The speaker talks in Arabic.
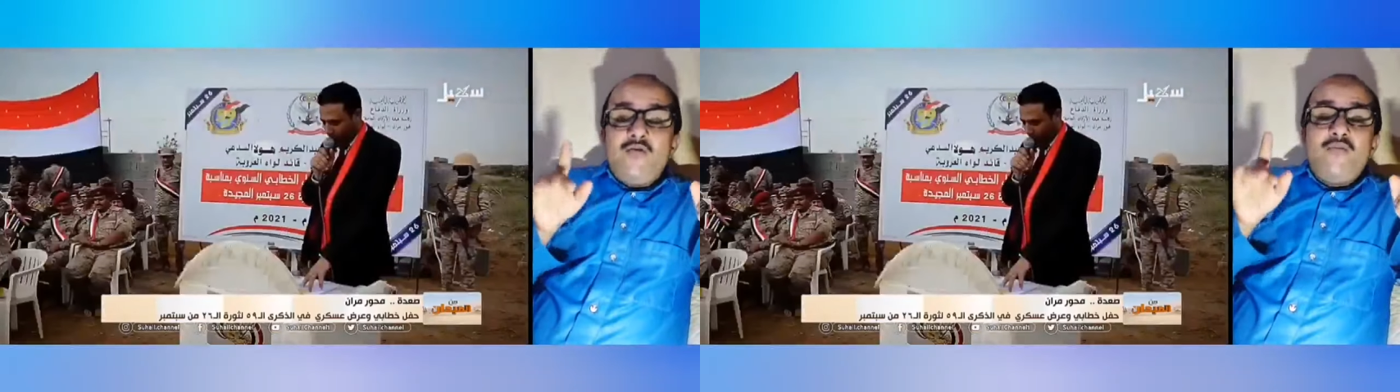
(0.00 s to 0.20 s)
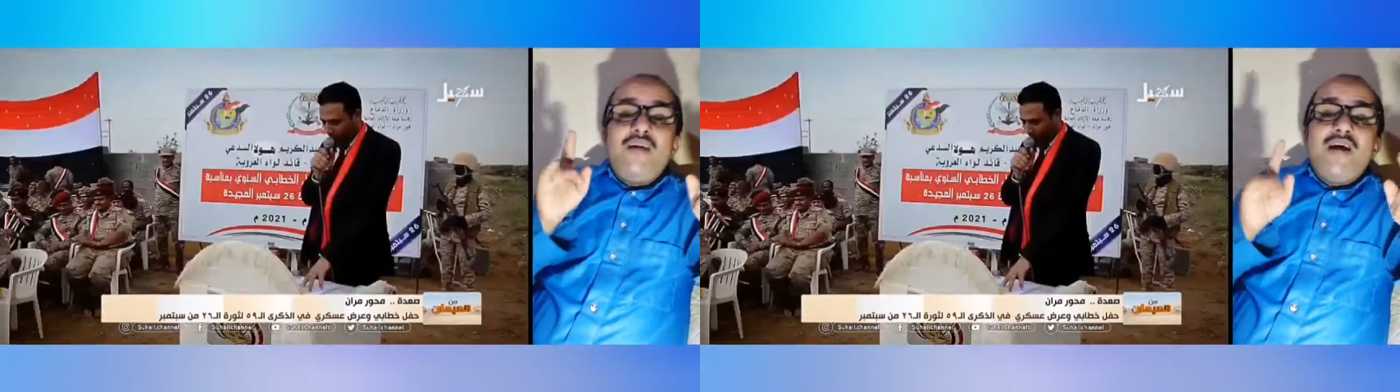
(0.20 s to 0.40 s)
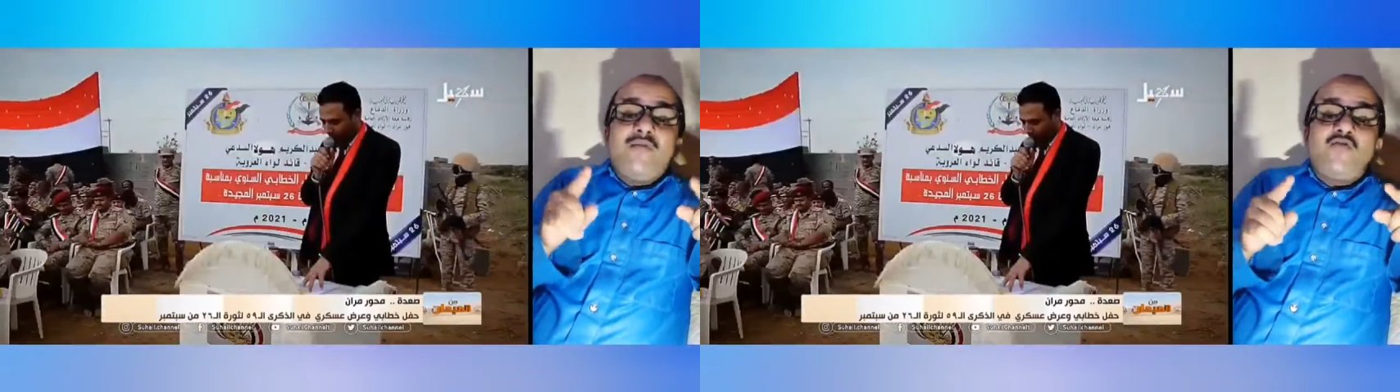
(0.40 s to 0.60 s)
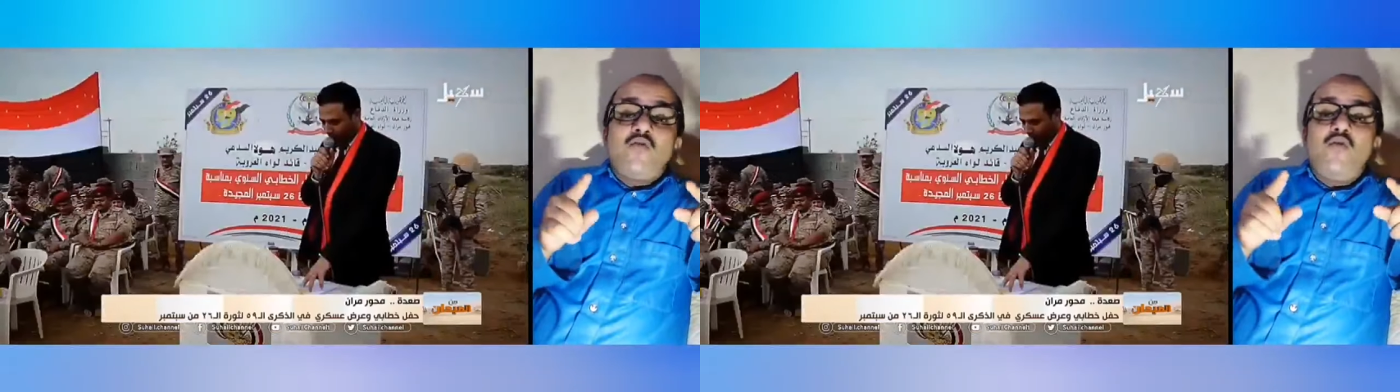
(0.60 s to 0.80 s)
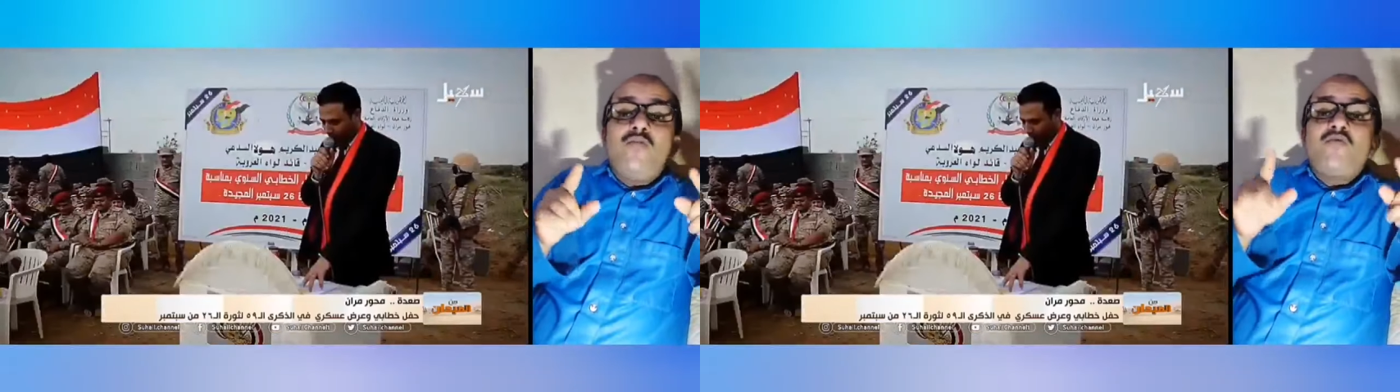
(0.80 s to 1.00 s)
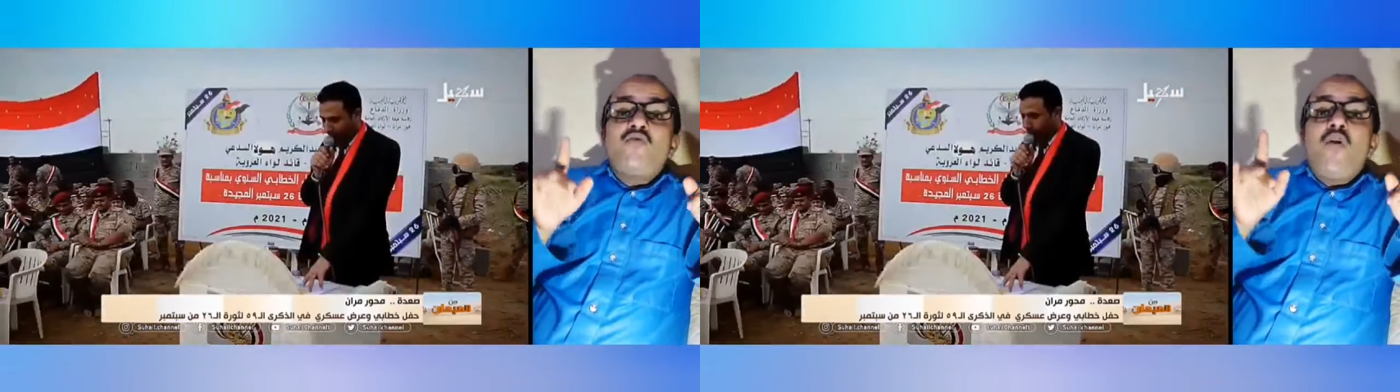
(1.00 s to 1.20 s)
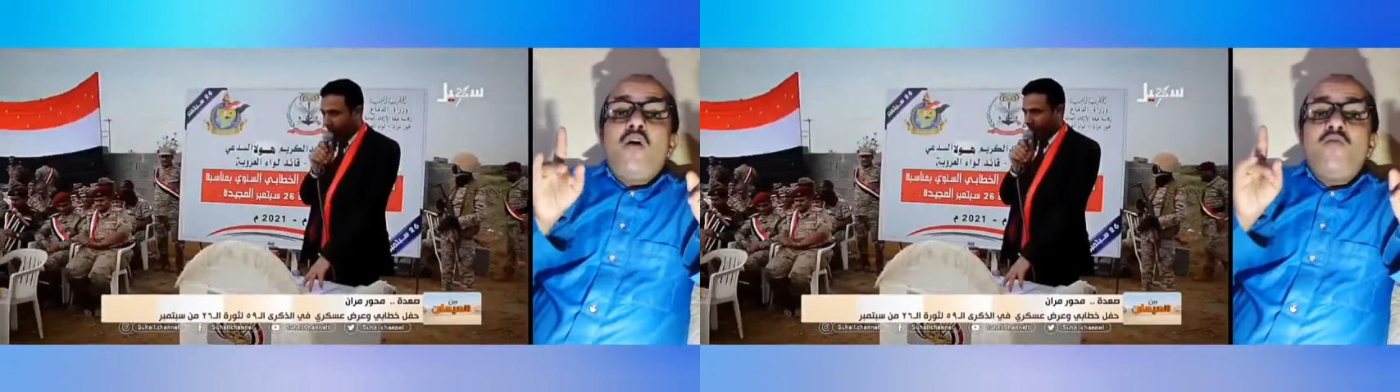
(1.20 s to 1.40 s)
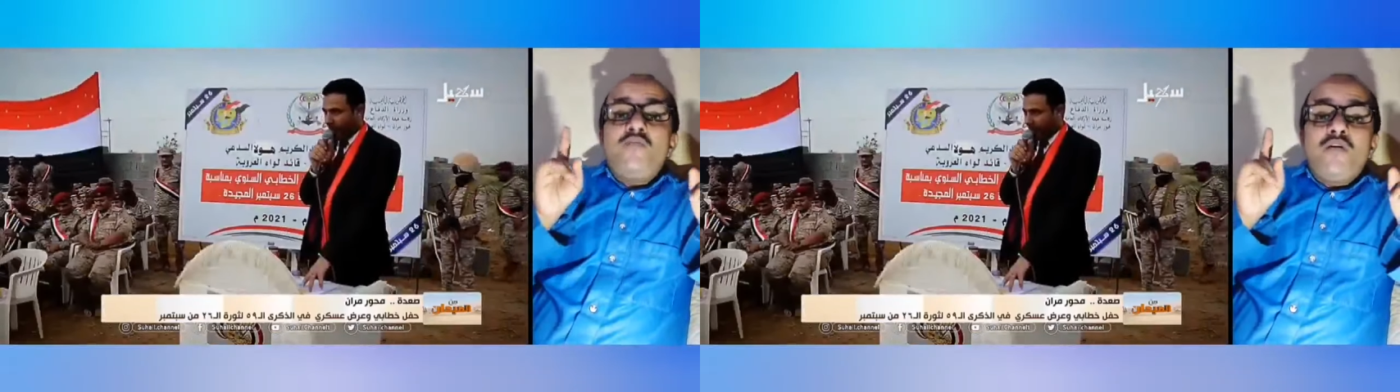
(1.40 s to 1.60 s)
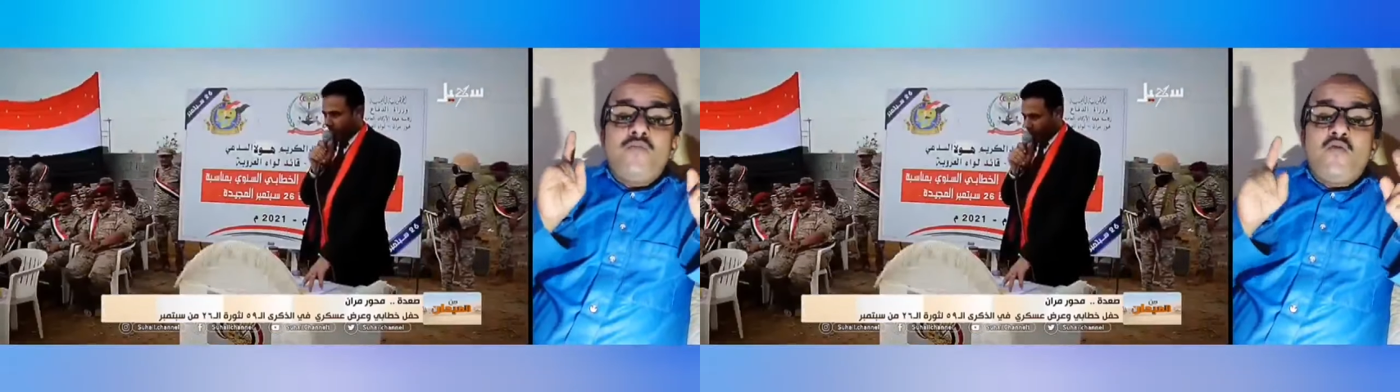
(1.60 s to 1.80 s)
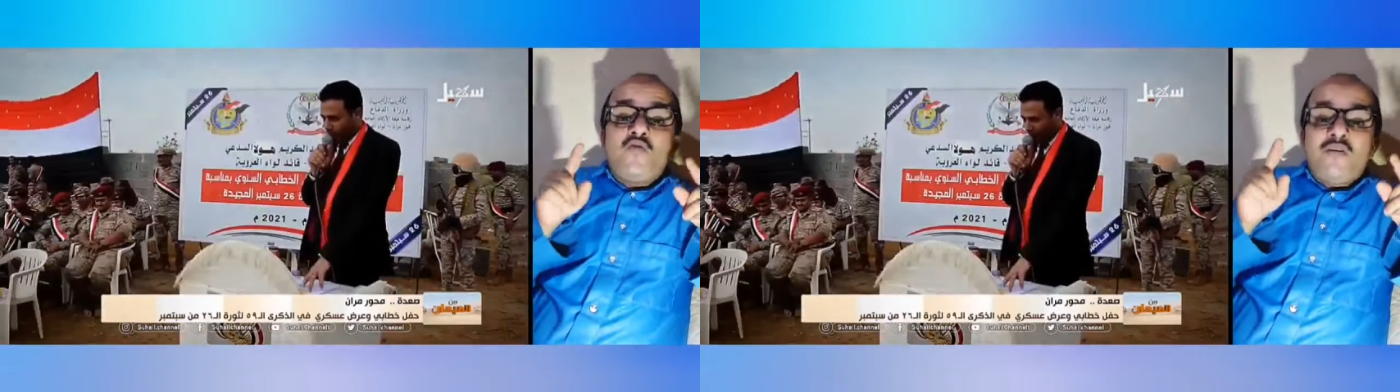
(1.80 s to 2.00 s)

وبلا مشروع ومشروعكم منبوذ